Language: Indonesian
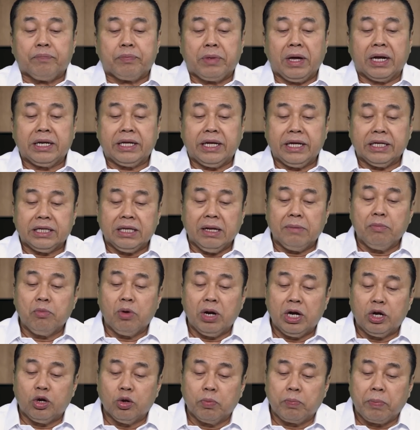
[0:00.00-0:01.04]
dan kita
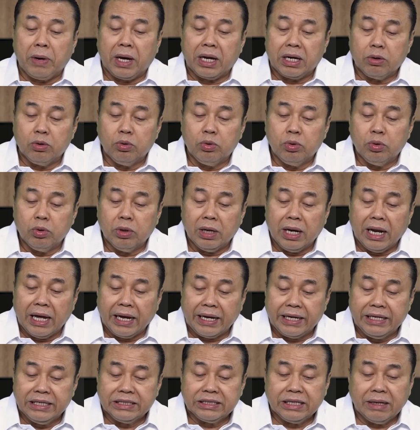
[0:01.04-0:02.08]
mau hidup baru
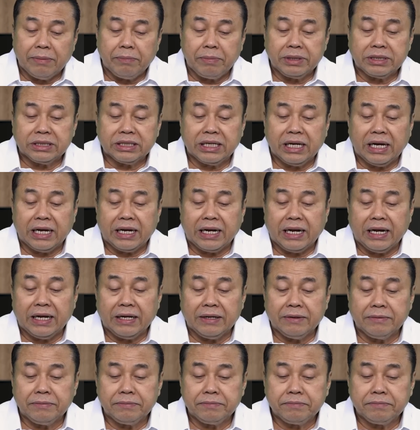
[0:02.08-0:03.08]
lagi sampai sekarang.